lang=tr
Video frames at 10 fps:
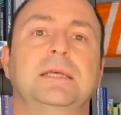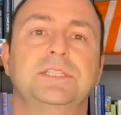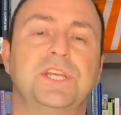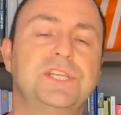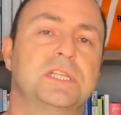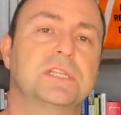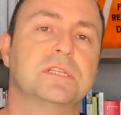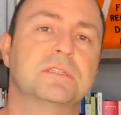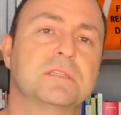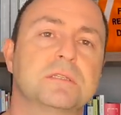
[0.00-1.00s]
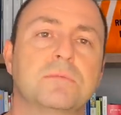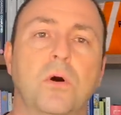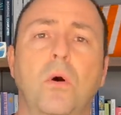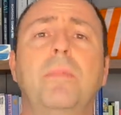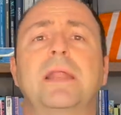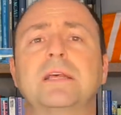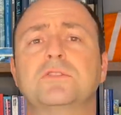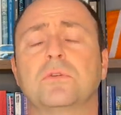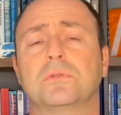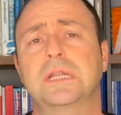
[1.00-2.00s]
çeşitli sızma
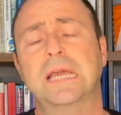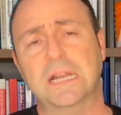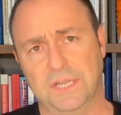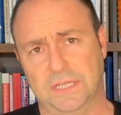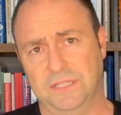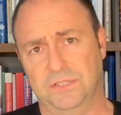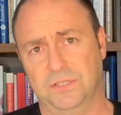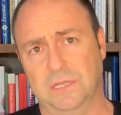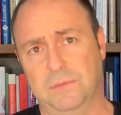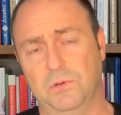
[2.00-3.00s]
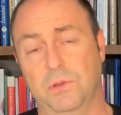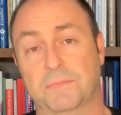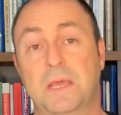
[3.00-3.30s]
operasyonları gerçekleştirilebiliyor.